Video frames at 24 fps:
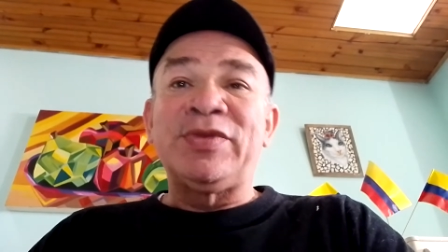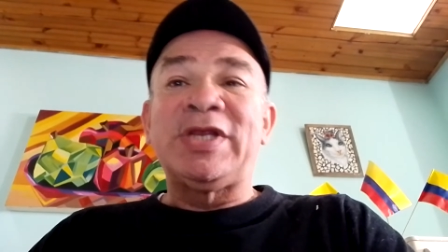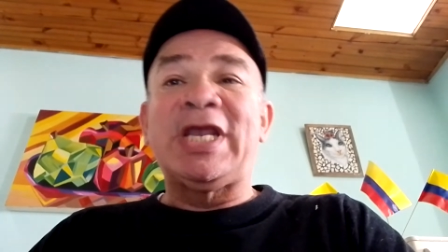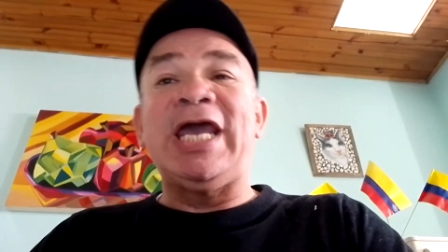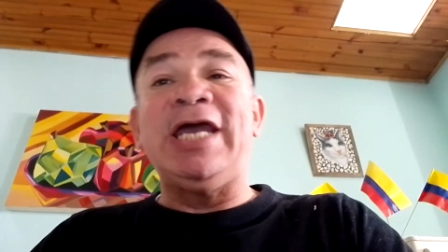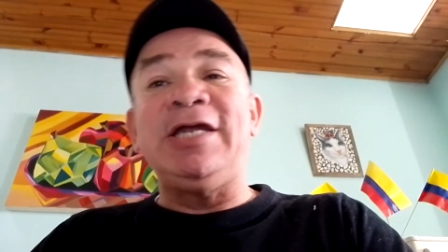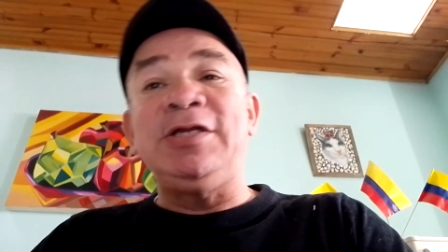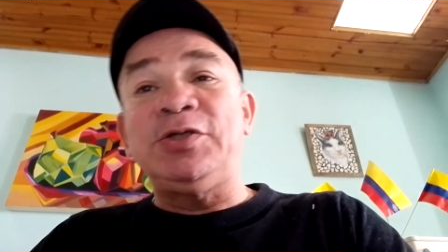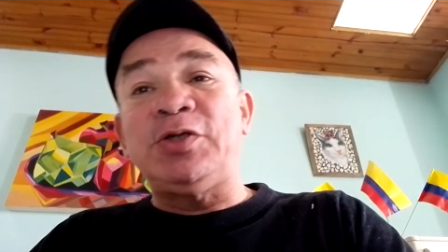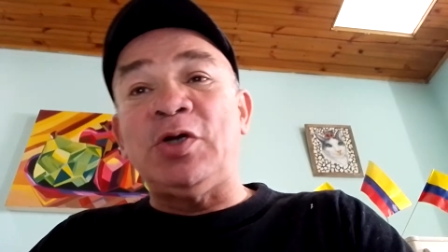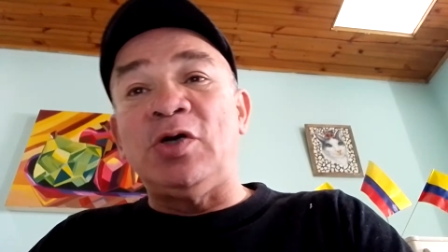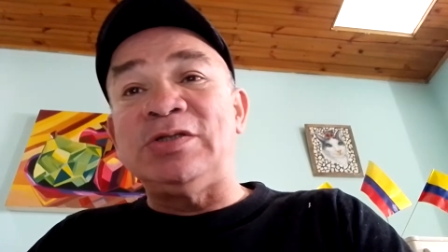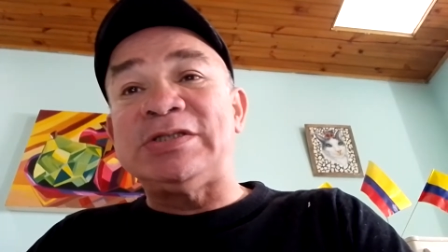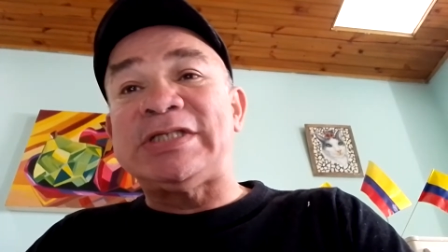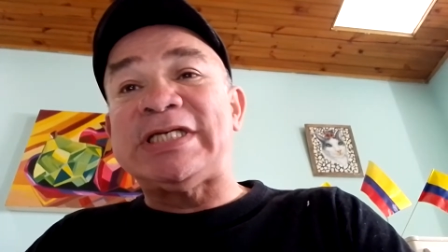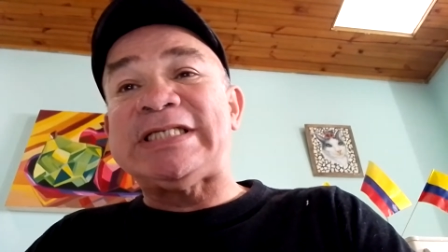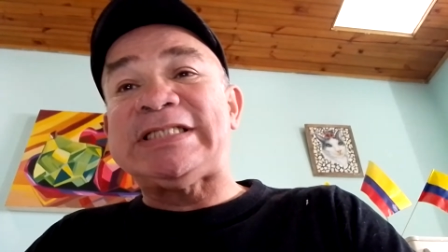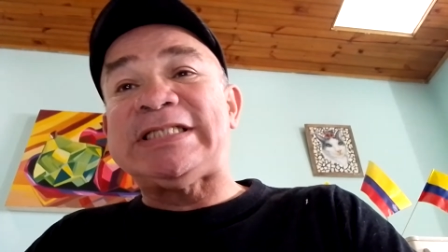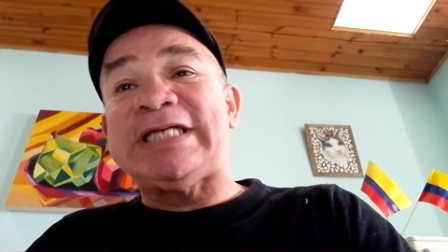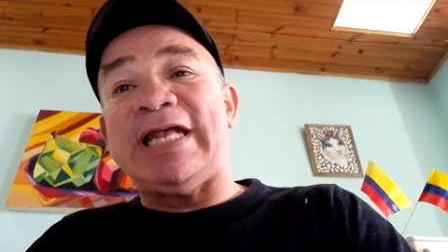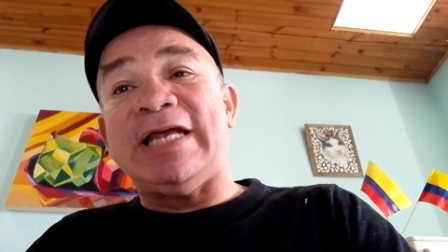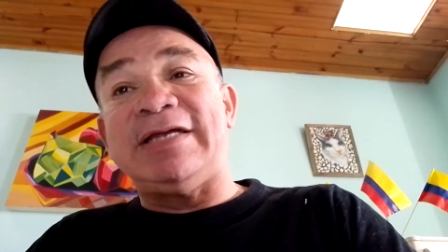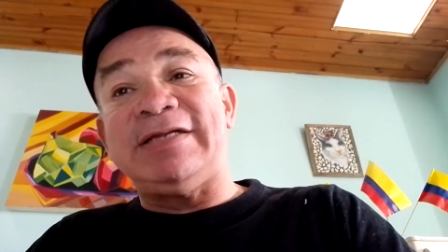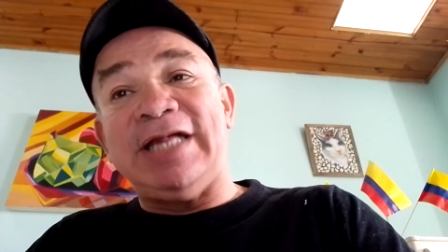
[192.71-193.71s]
que
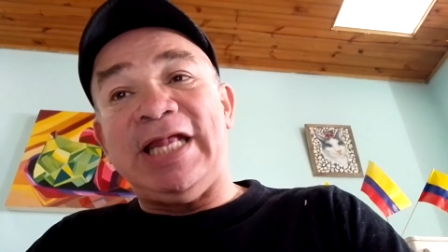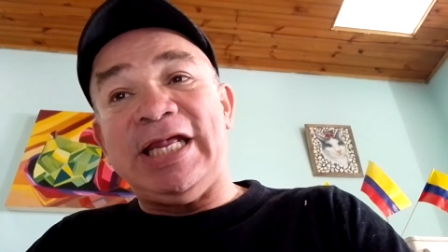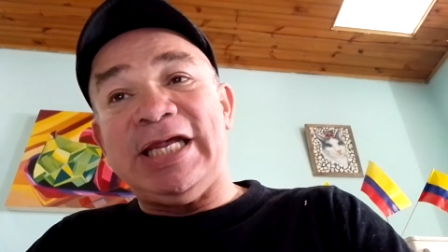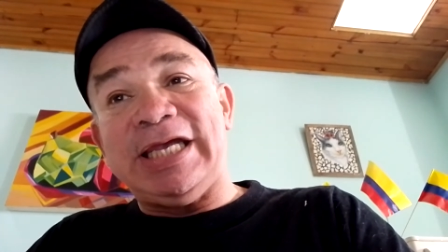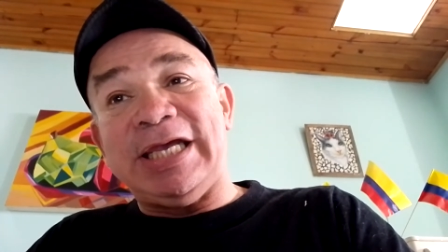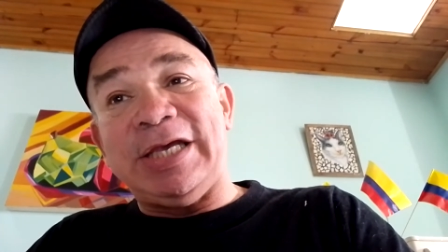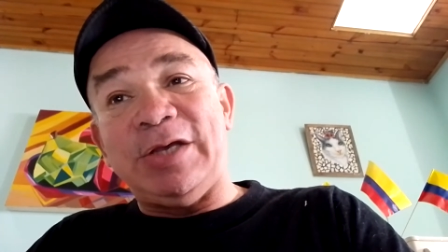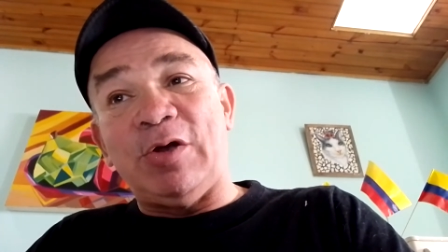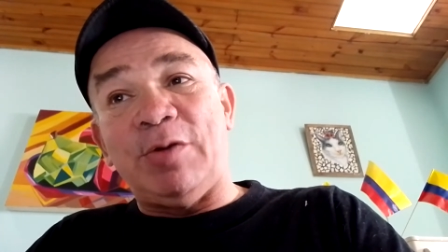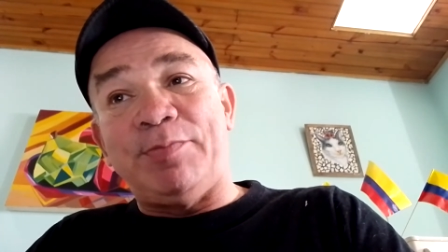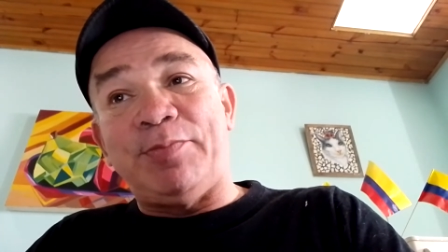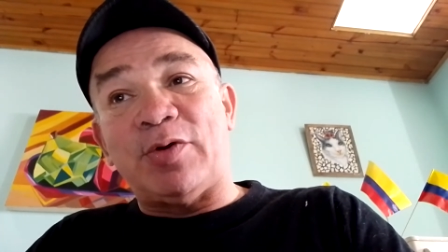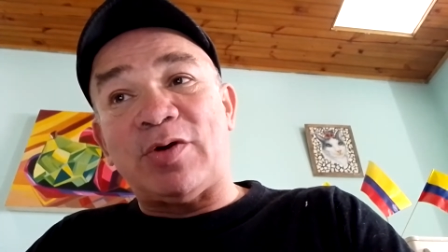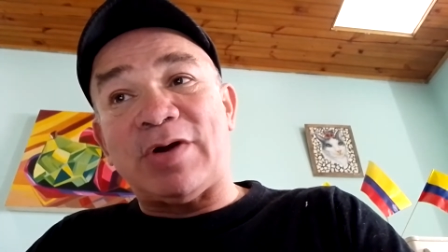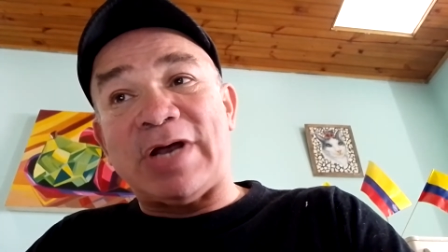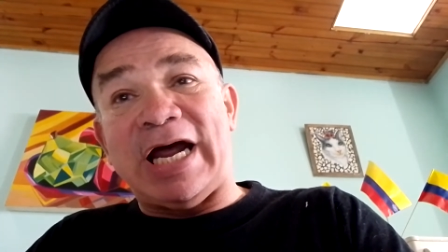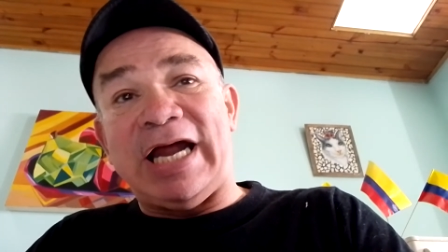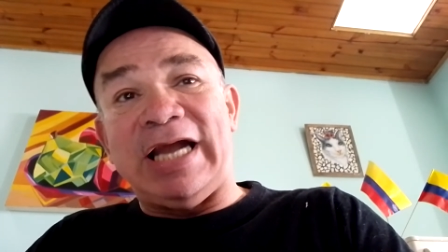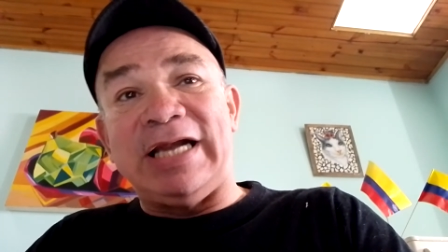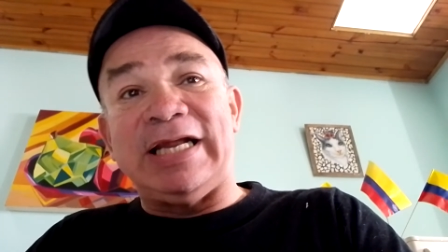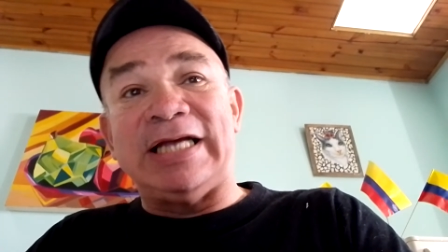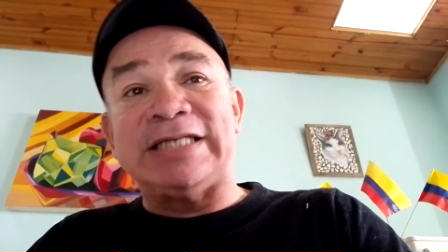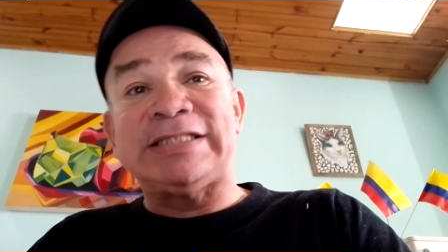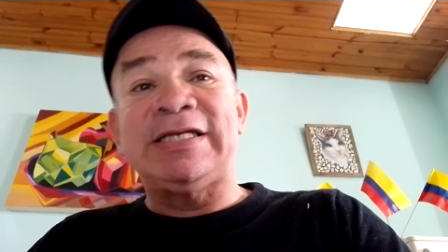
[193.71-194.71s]
entonces era dirigido por
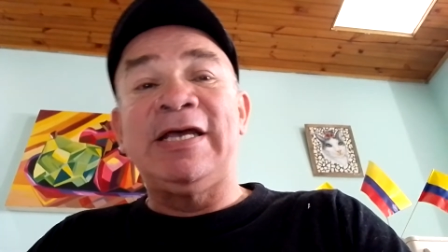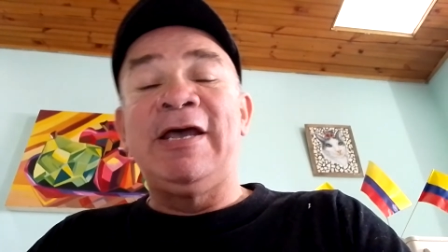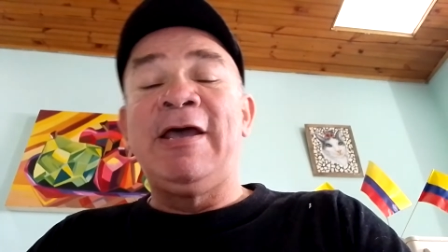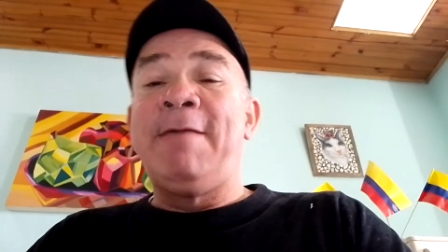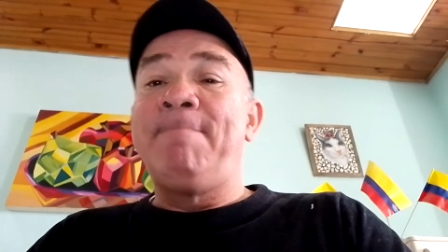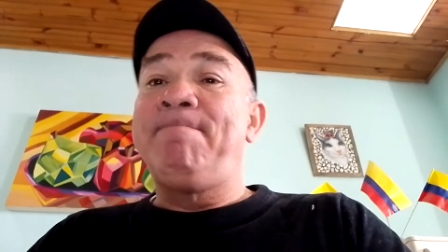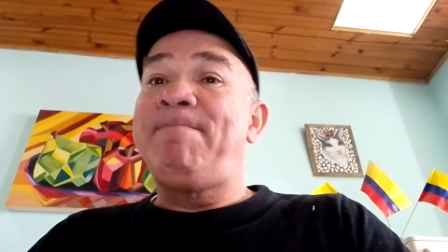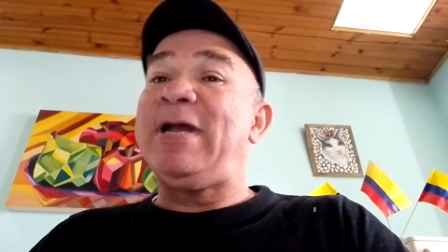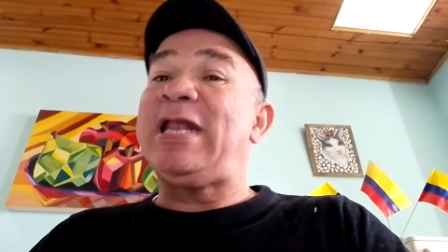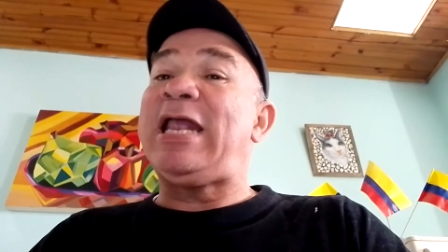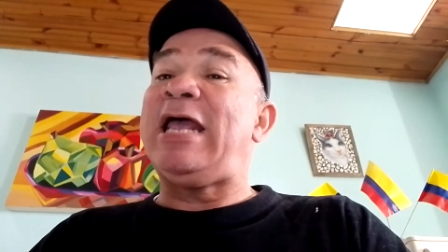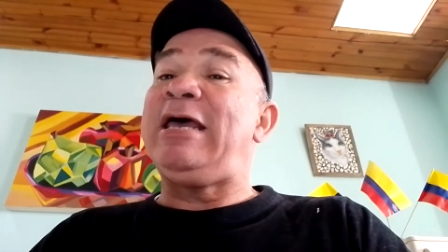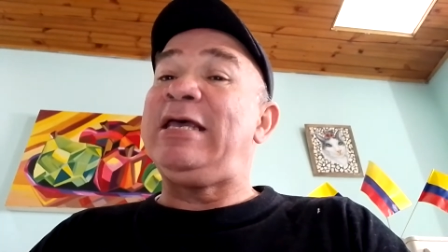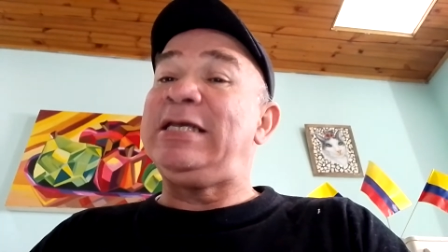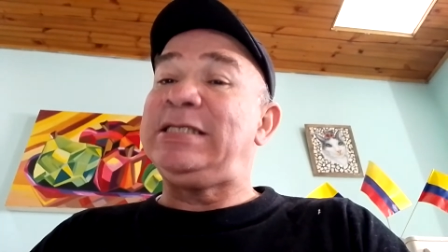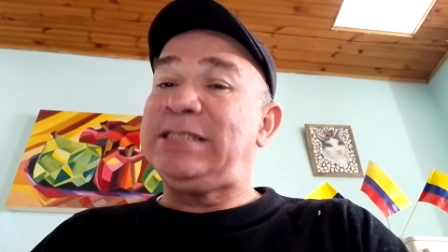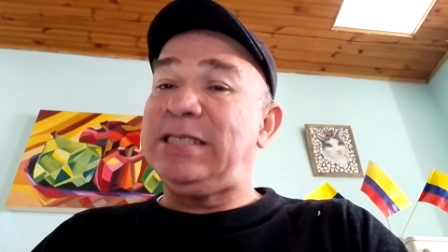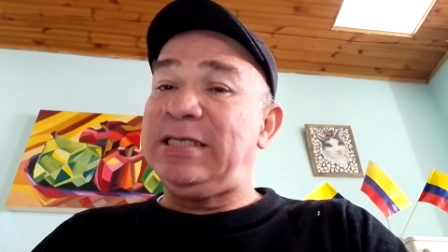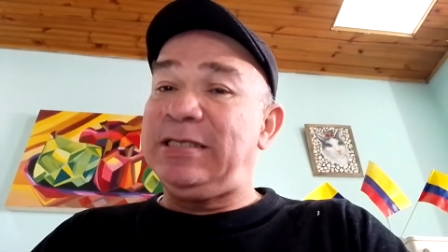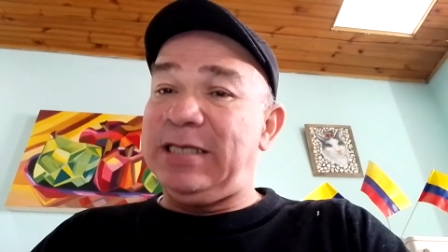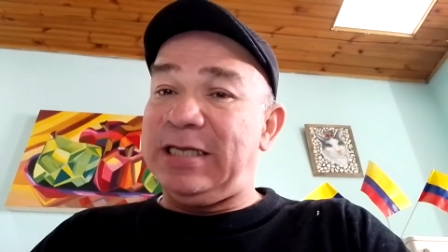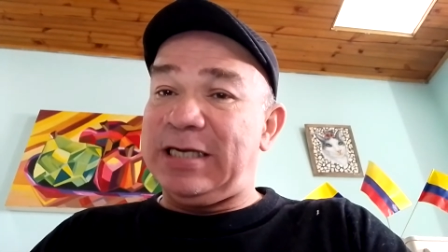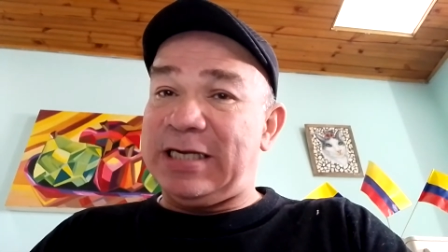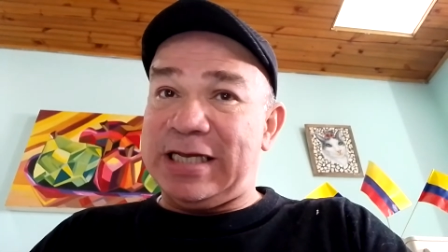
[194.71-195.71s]
Caldas para
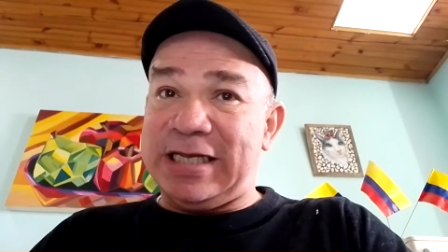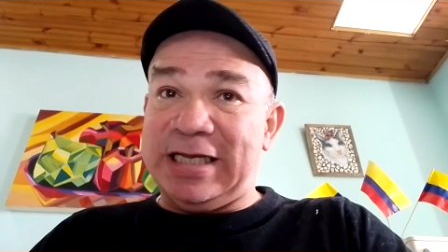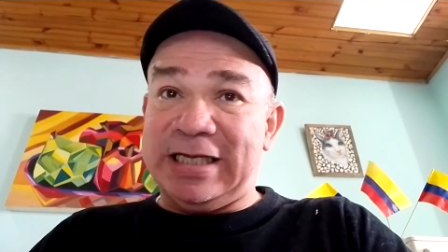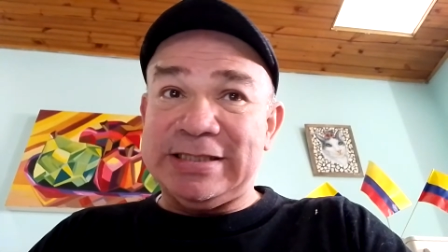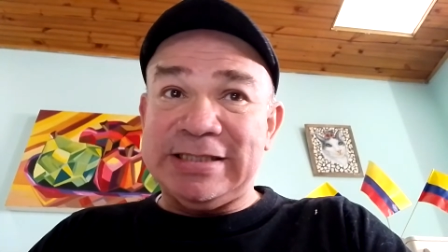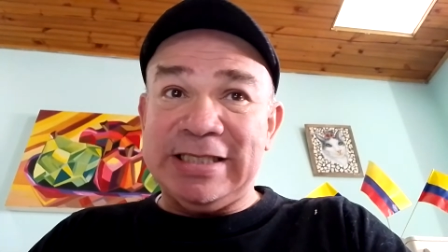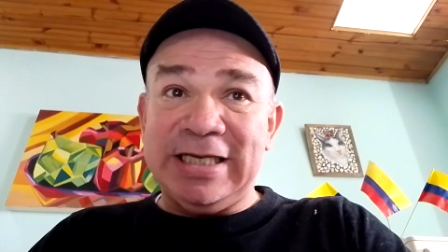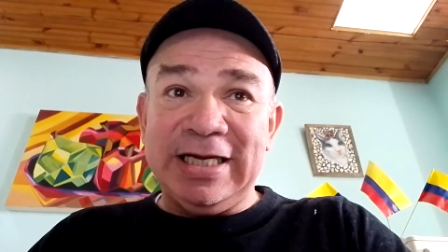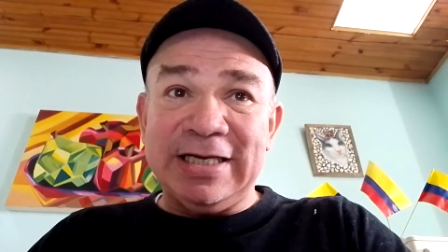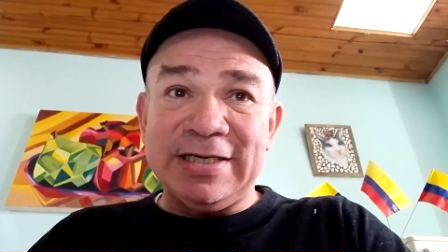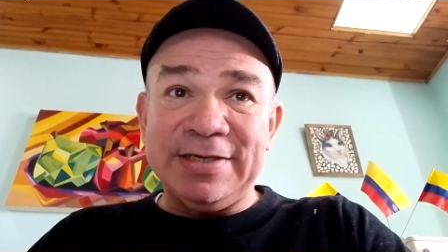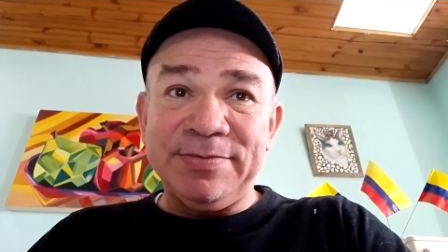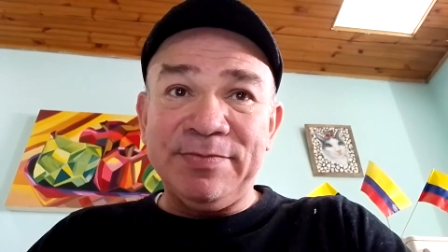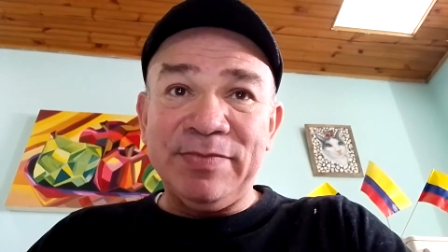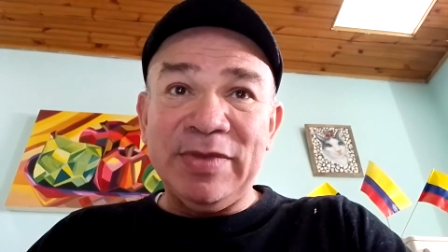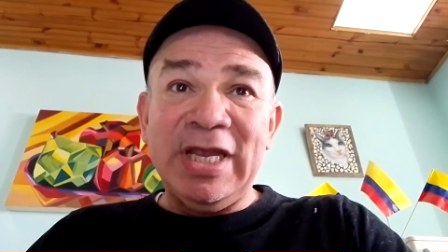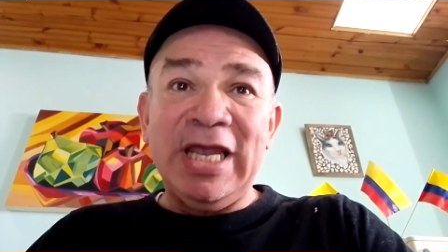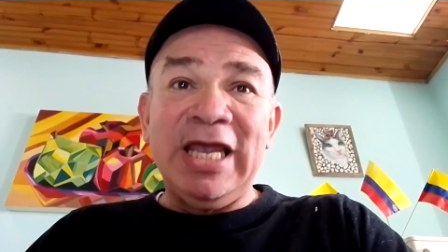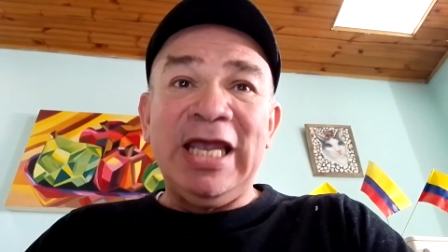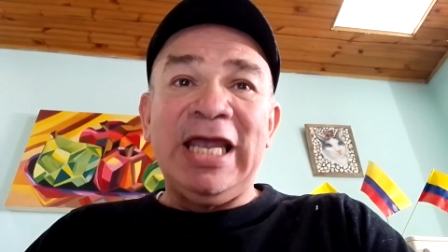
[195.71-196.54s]
decidir qué hacer.